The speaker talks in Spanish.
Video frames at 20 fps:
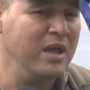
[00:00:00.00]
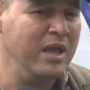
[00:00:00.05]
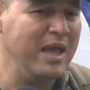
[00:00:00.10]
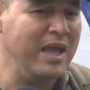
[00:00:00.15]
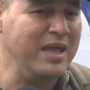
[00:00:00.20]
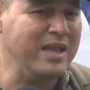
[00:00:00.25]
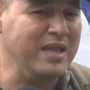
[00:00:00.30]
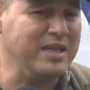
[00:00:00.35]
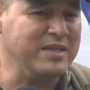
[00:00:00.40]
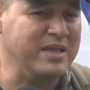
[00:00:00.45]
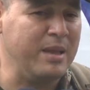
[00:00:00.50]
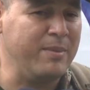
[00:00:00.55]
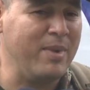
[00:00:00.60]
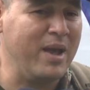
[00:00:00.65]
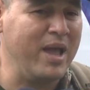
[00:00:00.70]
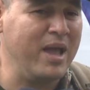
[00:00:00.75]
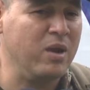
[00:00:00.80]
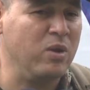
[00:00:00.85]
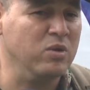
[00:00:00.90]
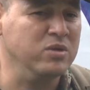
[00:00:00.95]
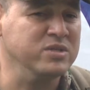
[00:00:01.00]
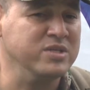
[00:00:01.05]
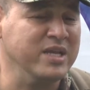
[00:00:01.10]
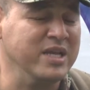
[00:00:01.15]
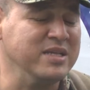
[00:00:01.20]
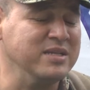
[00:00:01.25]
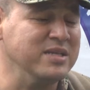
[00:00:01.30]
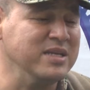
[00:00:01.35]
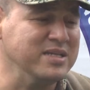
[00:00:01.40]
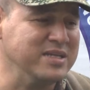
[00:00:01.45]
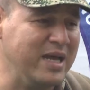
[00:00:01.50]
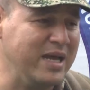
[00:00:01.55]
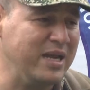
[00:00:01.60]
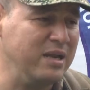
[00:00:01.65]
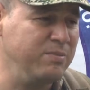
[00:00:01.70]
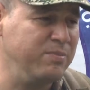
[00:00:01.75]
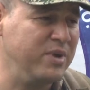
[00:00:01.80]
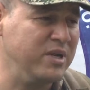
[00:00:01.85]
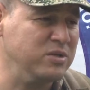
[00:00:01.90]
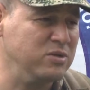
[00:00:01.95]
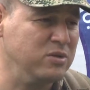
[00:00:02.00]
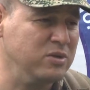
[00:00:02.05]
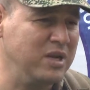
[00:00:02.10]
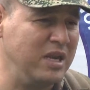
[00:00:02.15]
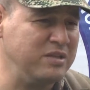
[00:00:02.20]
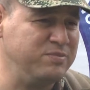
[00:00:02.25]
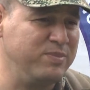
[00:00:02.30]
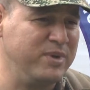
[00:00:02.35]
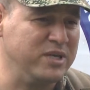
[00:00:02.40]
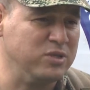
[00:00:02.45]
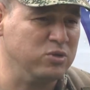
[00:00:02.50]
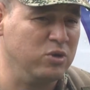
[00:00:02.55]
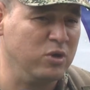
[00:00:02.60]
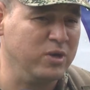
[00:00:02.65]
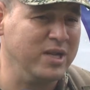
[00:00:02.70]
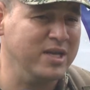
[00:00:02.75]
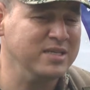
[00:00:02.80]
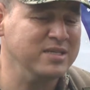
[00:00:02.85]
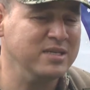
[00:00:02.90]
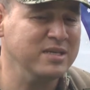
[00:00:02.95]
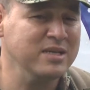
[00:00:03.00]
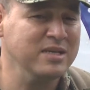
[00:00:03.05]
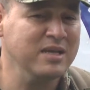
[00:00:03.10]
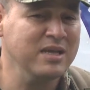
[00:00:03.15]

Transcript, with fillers: en el tema de concientizar las personas